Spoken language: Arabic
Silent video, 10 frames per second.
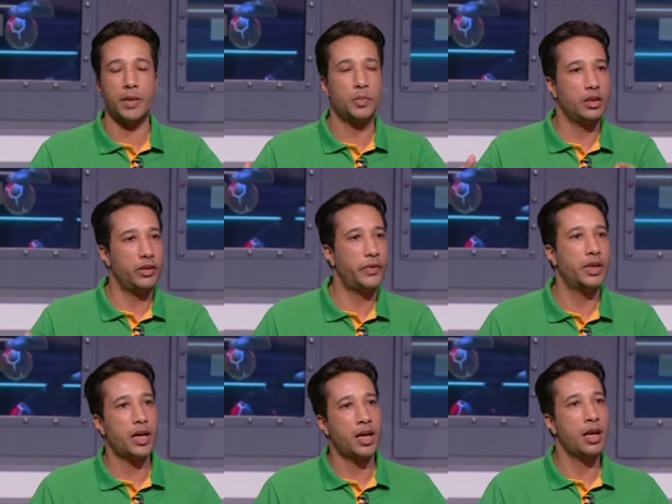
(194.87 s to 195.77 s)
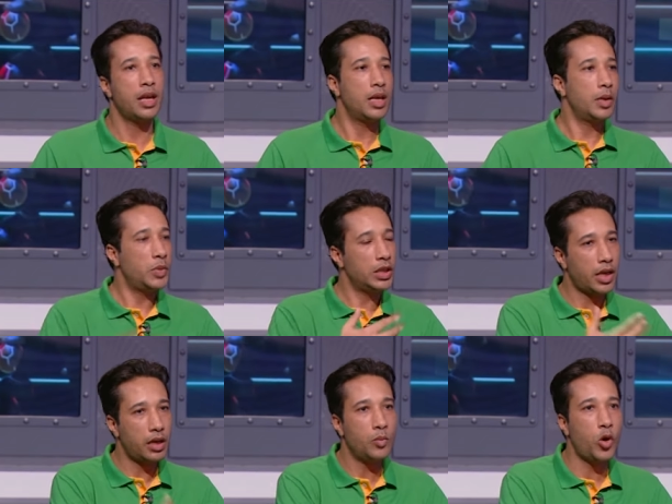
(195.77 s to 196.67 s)
كابتن الفرقه
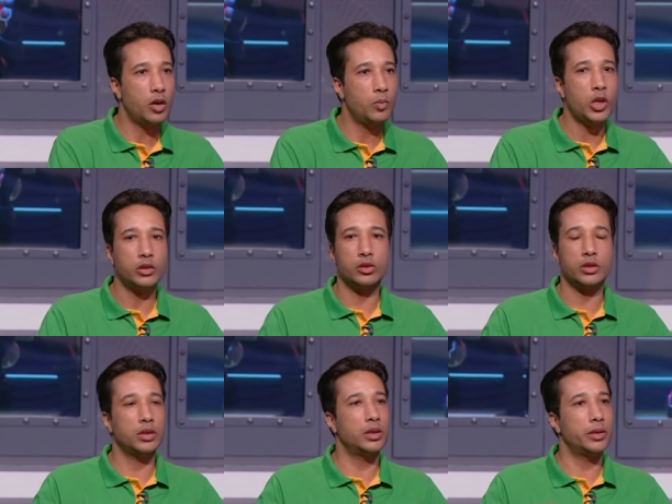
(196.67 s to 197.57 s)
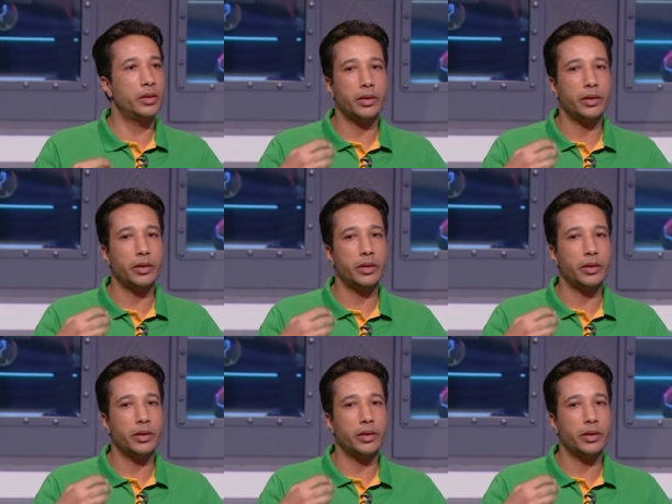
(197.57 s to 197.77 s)
بيتكلموا عن الماتش